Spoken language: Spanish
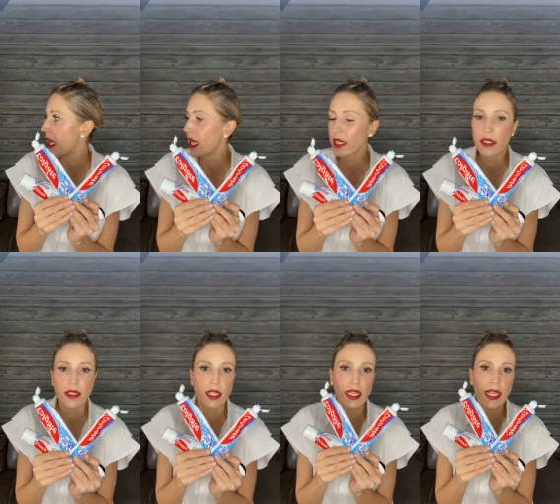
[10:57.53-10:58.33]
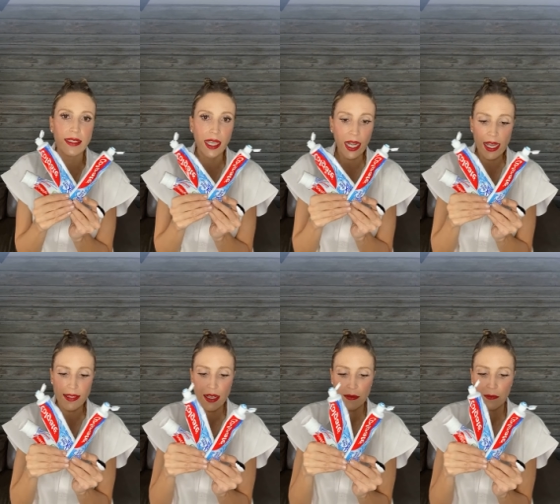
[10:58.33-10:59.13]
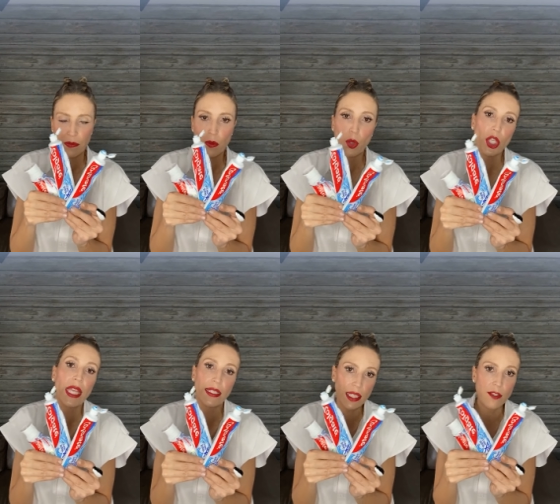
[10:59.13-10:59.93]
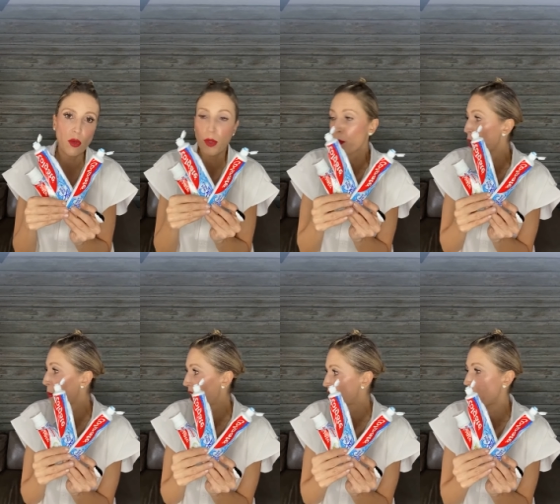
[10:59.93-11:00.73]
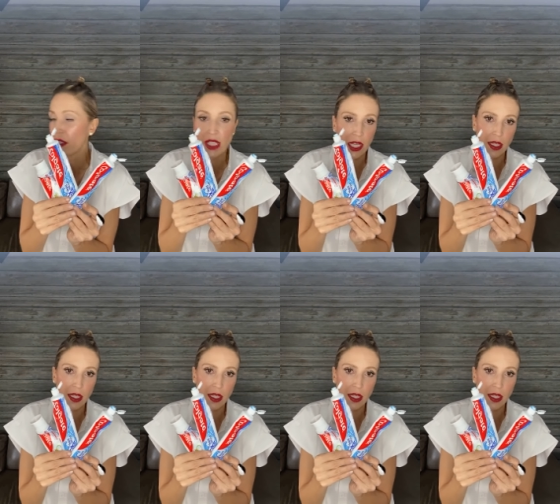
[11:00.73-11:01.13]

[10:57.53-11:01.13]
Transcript: en, en la terraza, porque él está en su propio parche de